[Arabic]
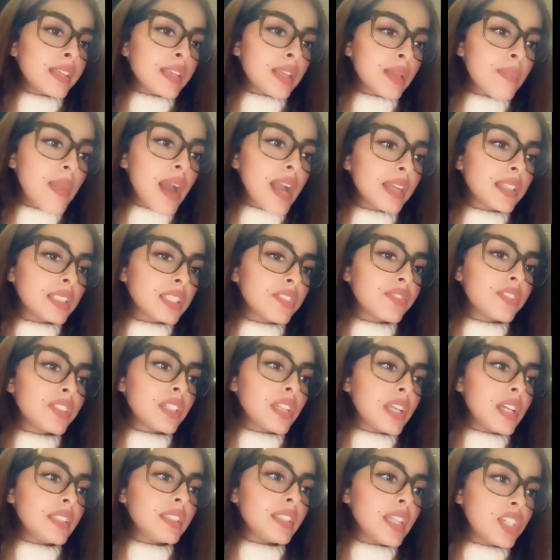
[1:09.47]
كل ما اكتشفت
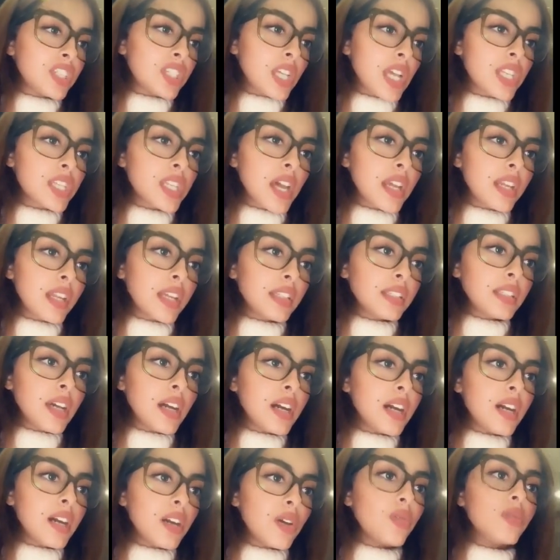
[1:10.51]
ان عندي اشياء
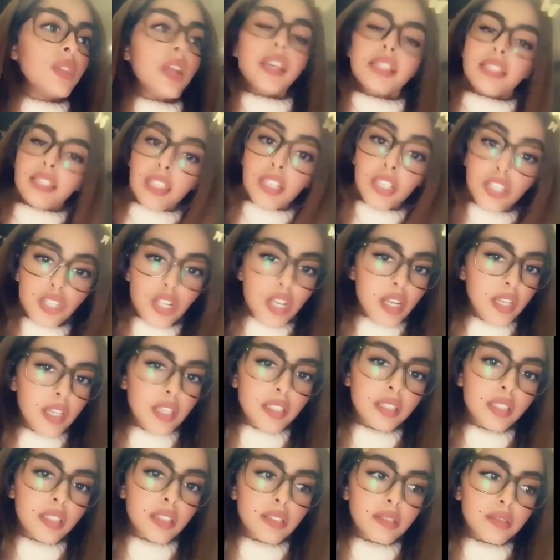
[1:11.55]
شاريتها وناسي اني
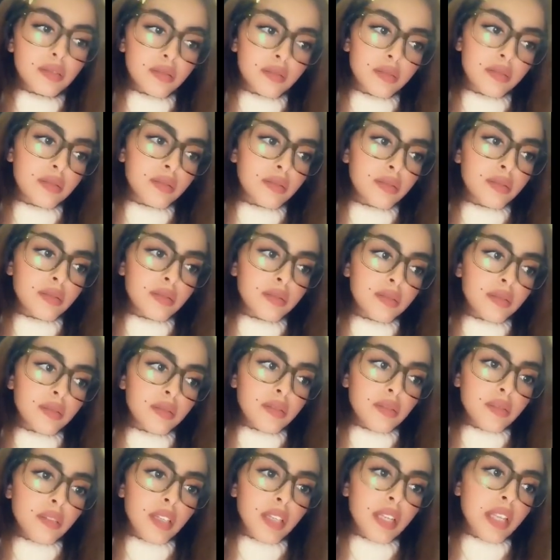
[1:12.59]
شاريتها
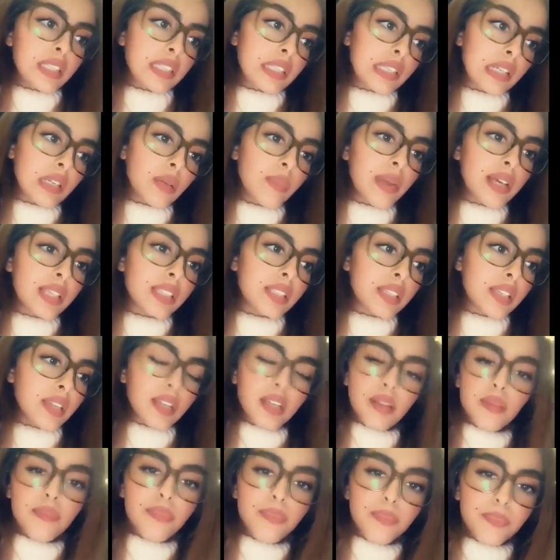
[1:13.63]
يعني يصير البس
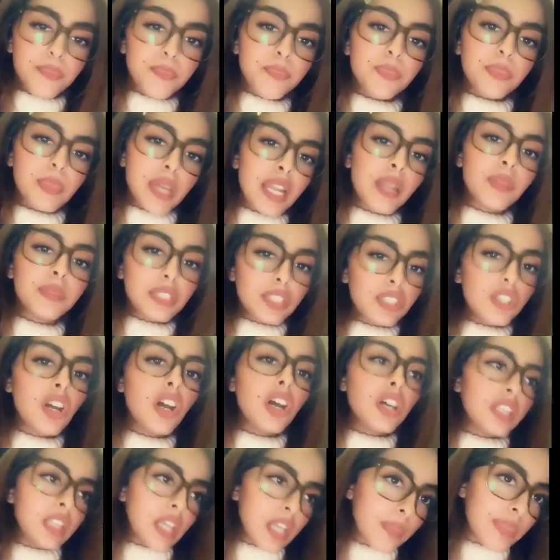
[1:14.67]
انا من
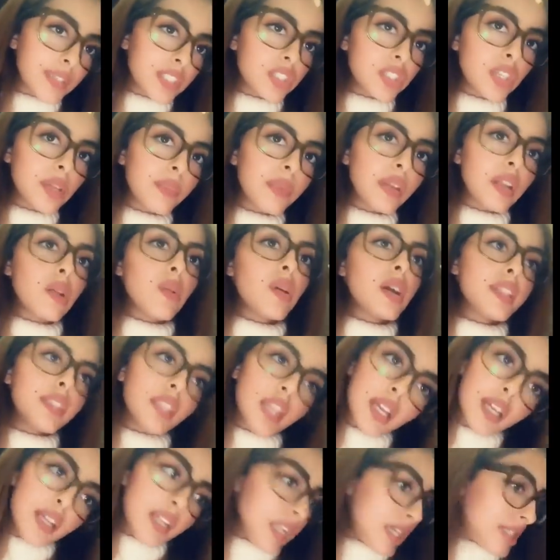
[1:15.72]
النوع اللي البس شيء مره واحده